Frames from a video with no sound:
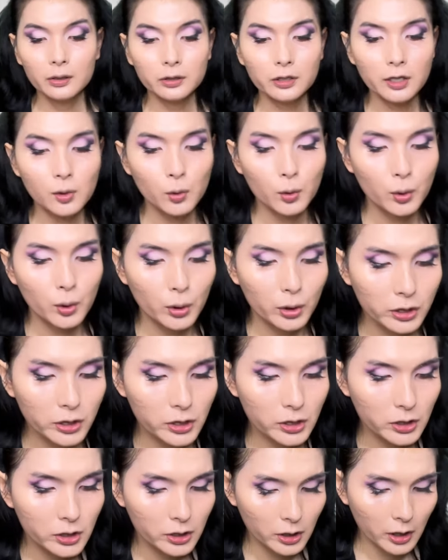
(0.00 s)

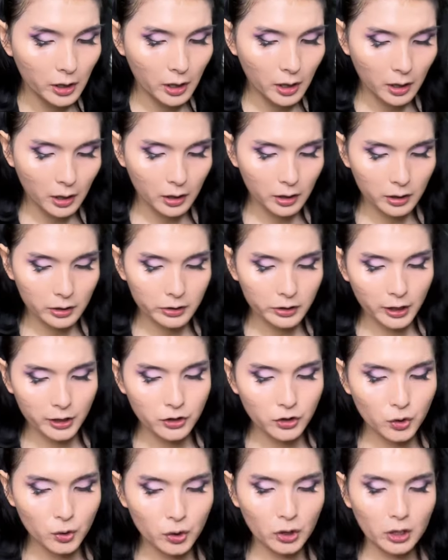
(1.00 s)
Terus uh,
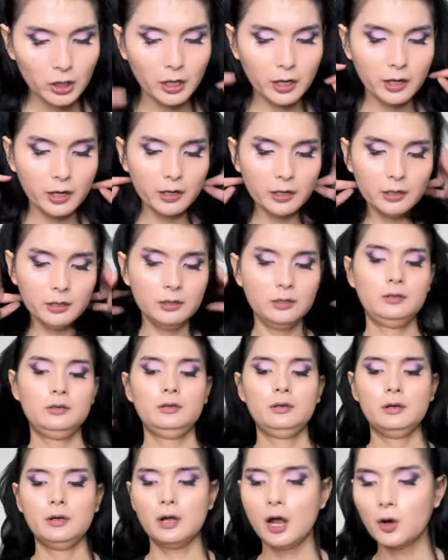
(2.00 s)
selanjutnya
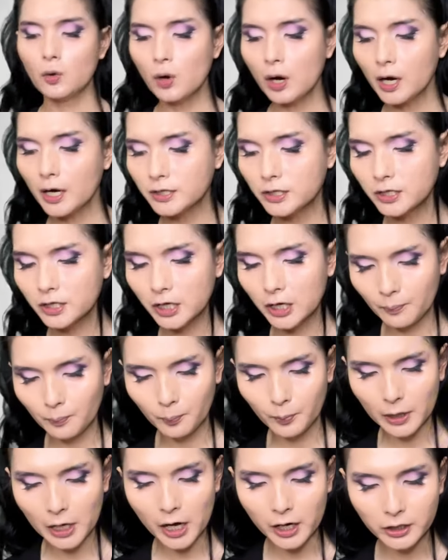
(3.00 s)
aku akan skip
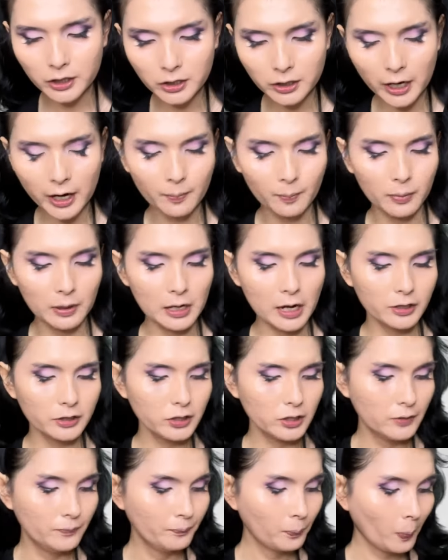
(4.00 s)
brush, eh
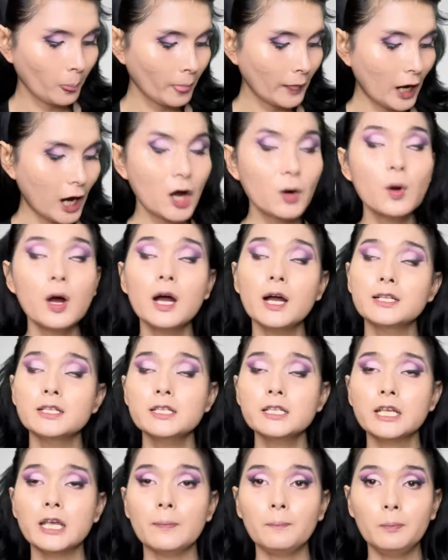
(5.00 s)
blush. Aku akan
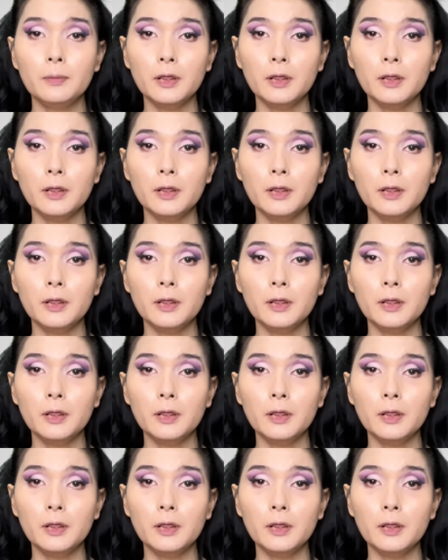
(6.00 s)
skip